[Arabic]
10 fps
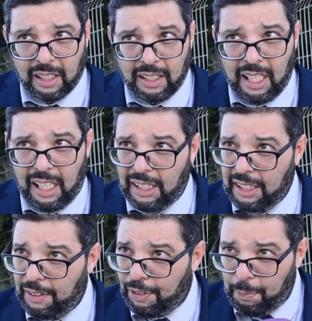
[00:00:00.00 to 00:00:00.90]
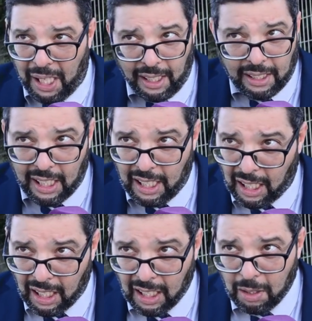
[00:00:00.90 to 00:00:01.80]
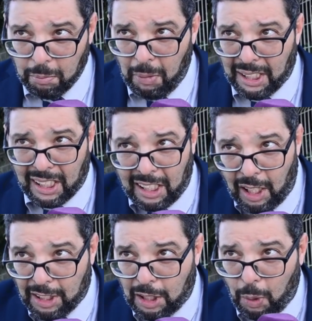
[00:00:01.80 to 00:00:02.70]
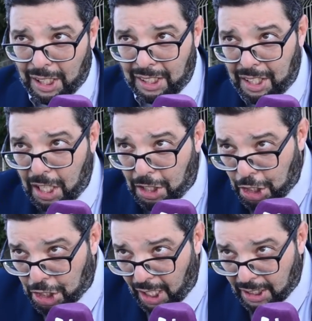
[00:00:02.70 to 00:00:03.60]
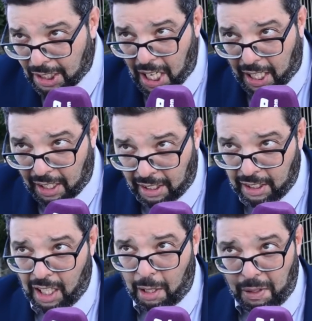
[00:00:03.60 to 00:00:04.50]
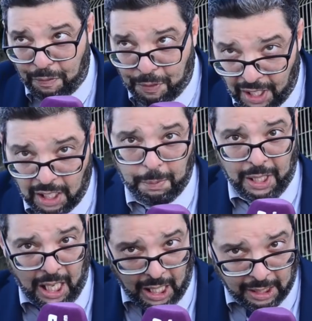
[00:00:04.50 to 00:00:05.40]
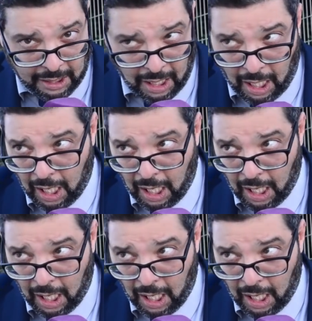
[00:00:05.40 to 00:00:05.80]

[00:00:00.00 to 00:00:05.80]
يعني في البحث ديالها ما عطتنا حتى واحد النتيجه تتاكد لنا بالفعل بان